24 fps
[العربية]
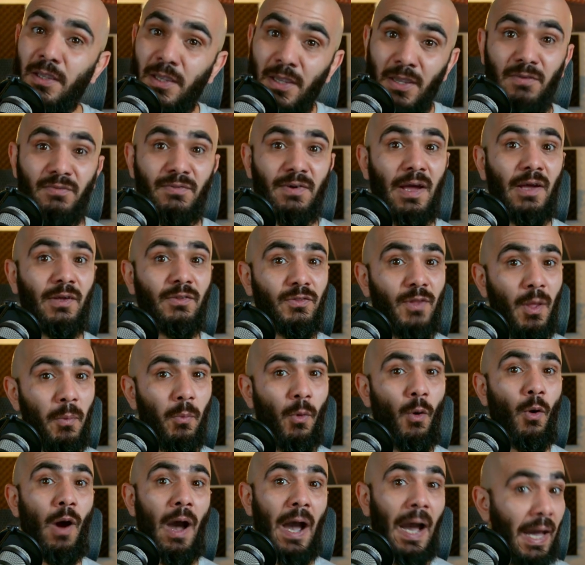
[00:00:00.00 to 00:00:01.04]
كيف راح
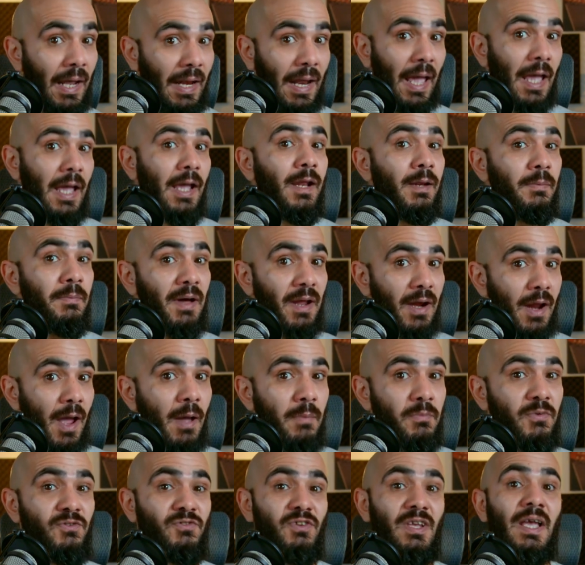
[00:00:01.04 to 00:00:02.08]
نطبقه على
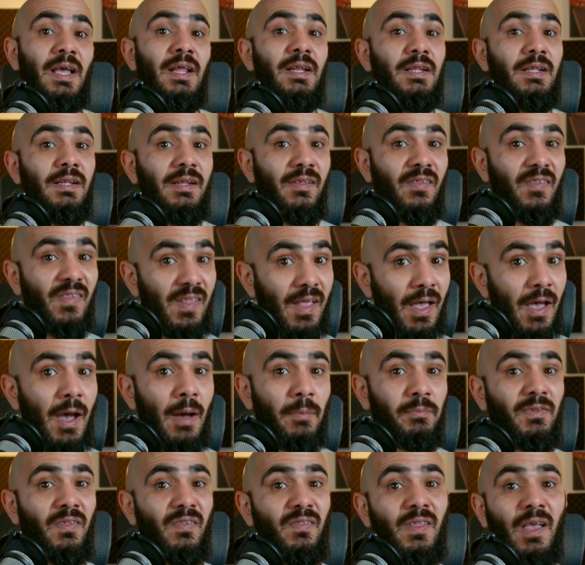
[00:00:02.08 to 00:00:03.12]
البرامج اللي
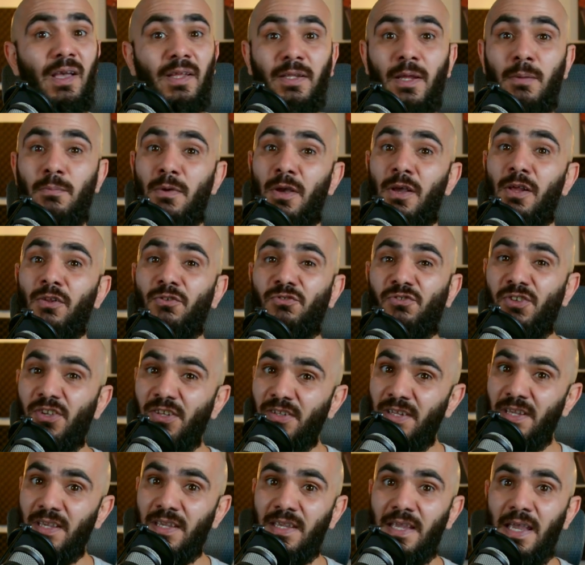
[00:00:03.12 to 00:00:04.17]
لساها بتستخدم
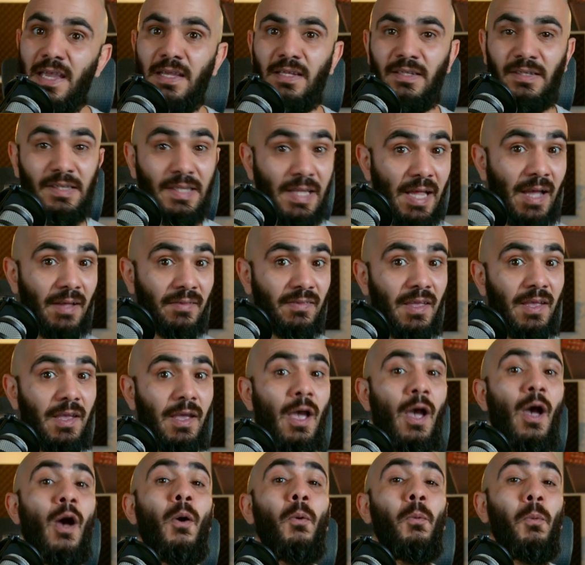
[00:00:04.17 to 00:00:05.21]
الجي تي كي 3
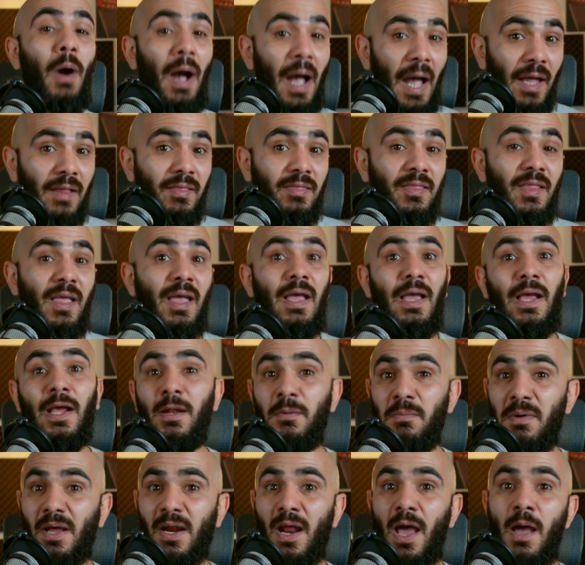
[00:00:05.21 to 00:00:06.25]
وحتى
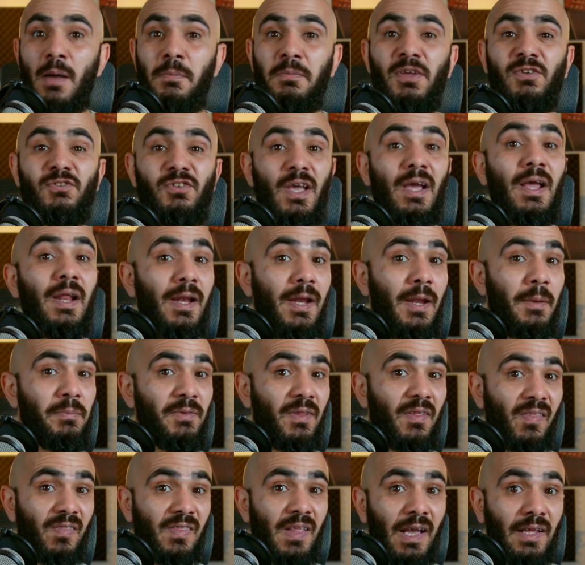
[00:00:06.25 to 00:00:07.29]
البرامج اللي
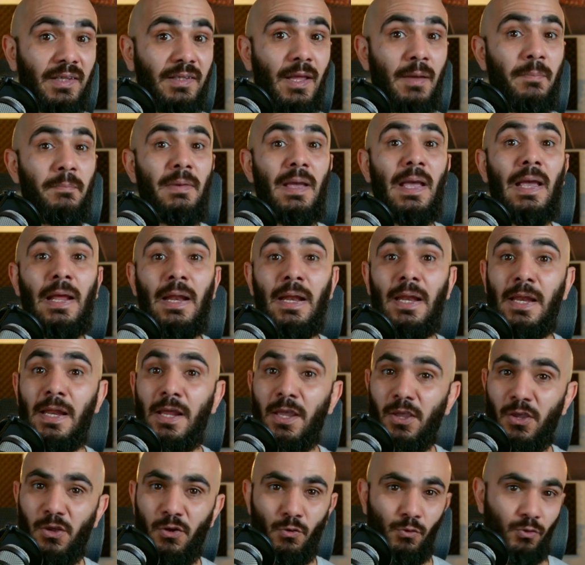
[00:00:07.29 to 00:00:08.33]
بتستخدم
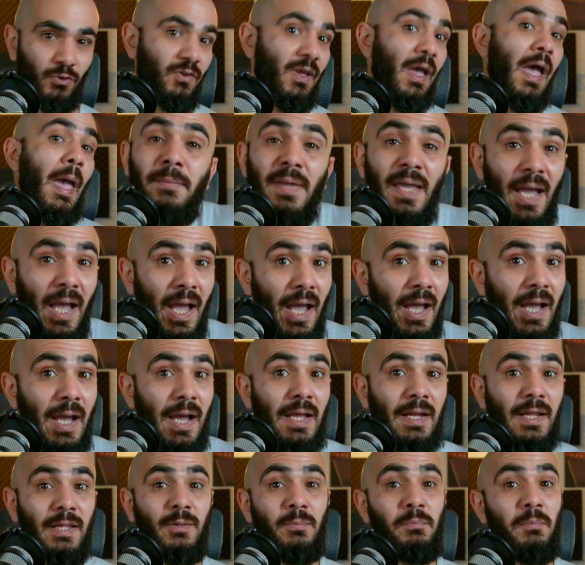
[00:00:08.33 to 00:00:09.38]
اللي كيوت
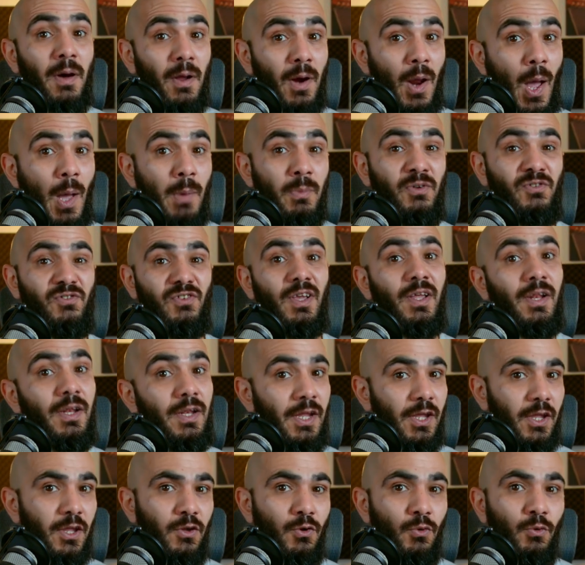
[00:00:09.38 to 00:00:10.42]
بحالة برامج
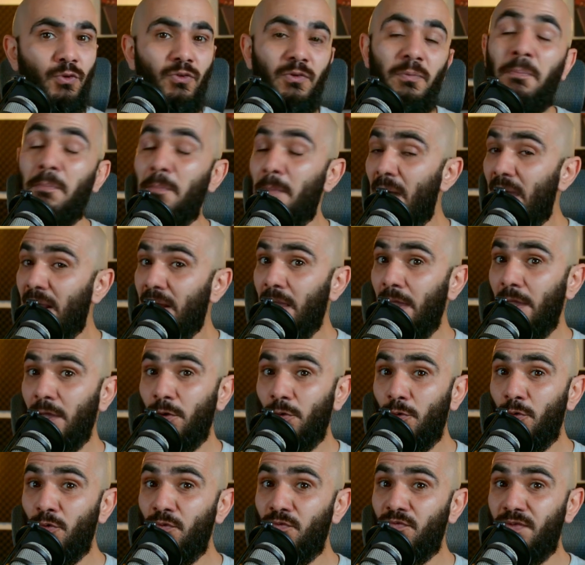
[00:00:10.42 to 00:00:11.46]
اللي كيوت ما راح
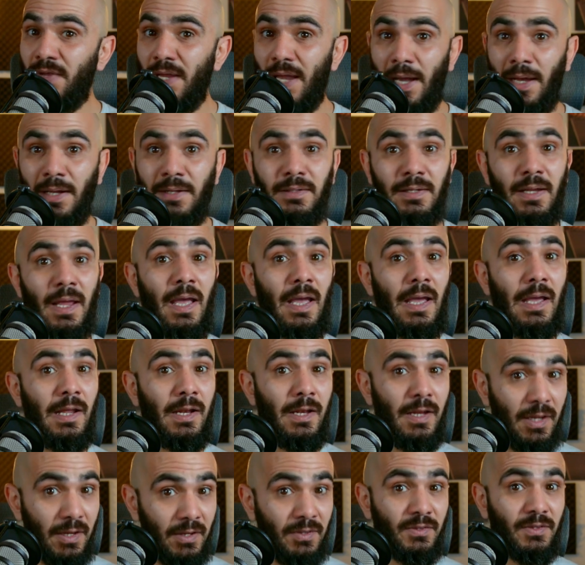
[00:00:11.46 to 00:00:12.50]
يكون في عنا
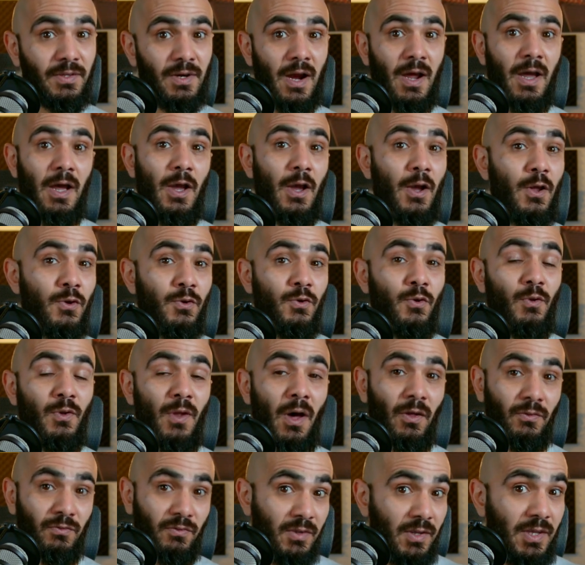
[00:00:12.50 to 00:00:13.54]
القدرة انه
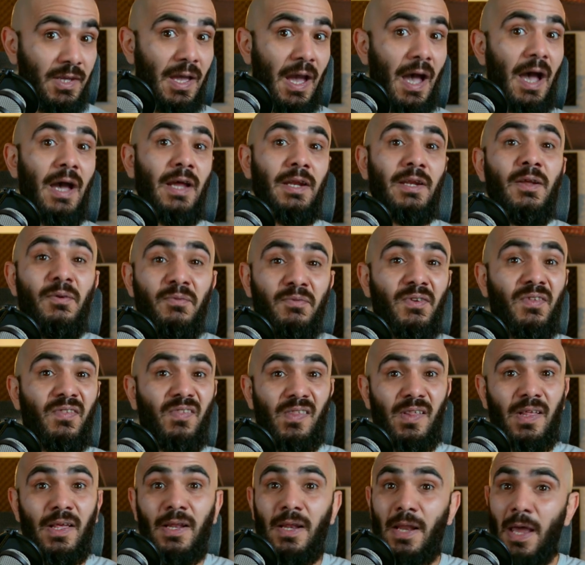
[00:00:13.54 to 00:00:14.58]
نعطيها
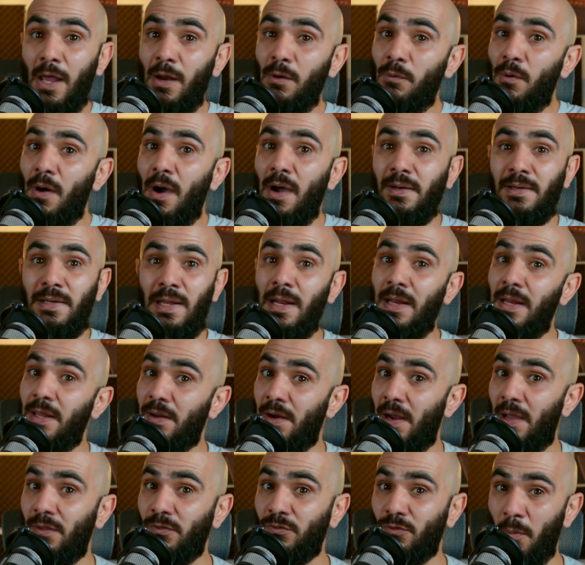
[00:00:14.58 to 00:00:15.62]
نفس الالوان
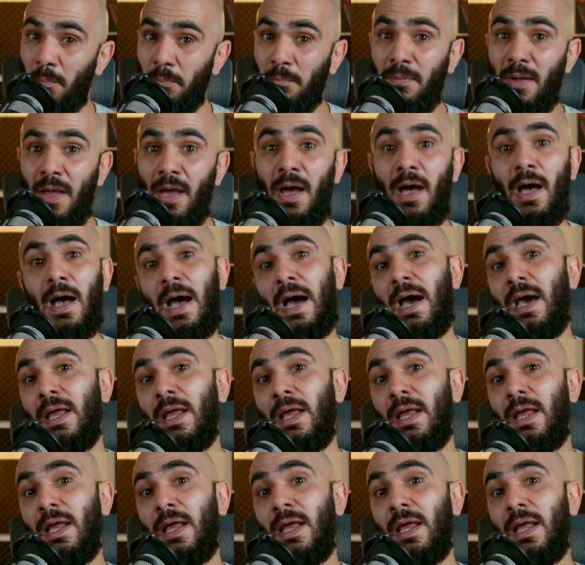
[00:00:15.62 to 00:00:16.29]
اللي راح نطبقها